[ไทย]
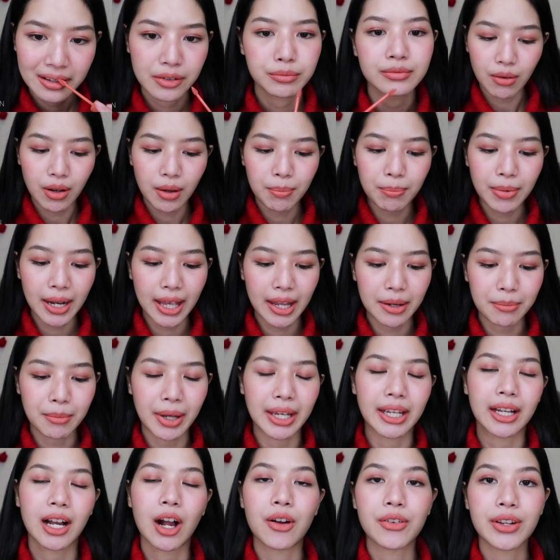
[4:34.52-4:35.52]
เพราะว่าแปรง
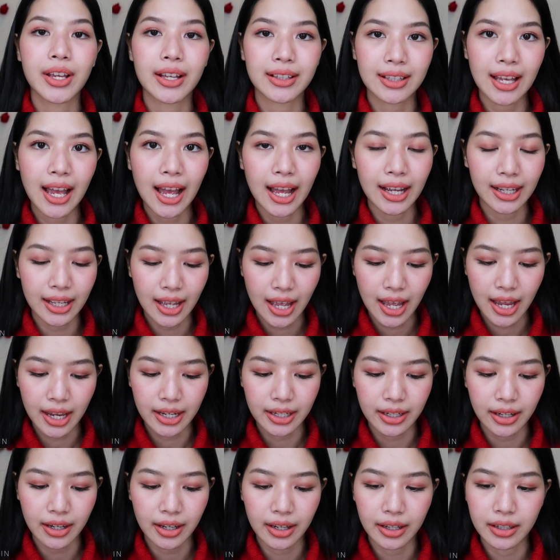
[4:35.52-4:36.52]
ใหม่เขาเนี่ยทาง่า
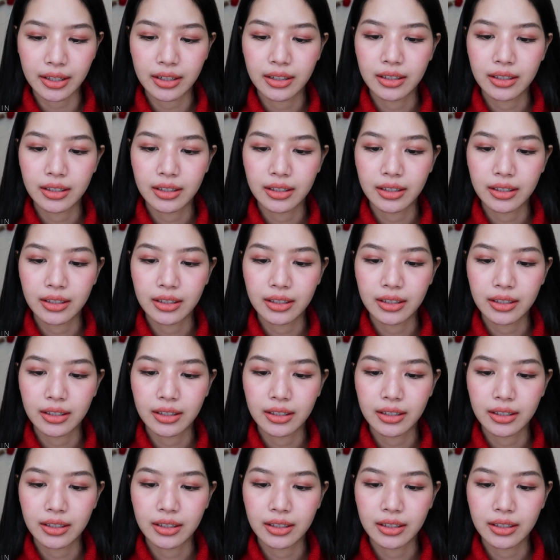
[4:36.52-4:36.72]
ยนะคะ